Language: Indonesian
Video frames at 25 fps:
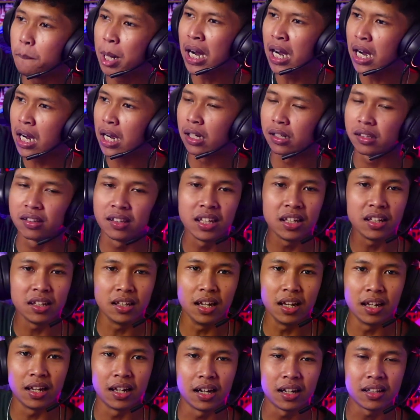peng
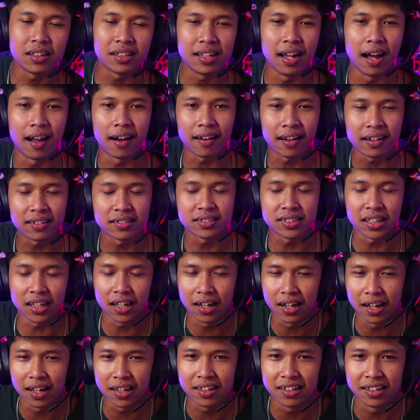tinggi ya tidak receh
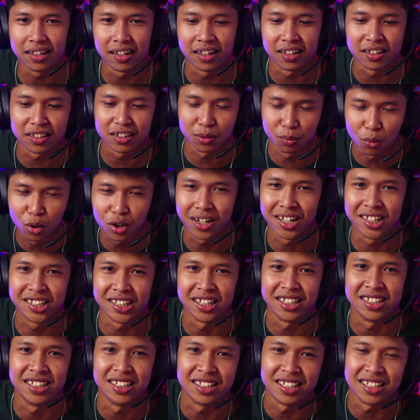lagi ya semoga
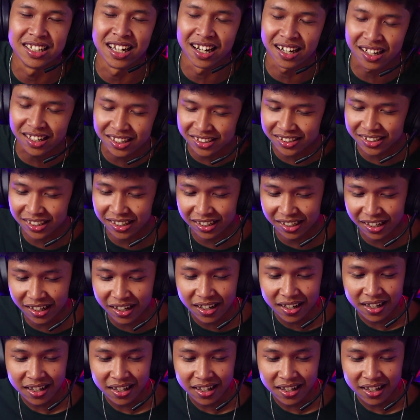saja tidak receh ya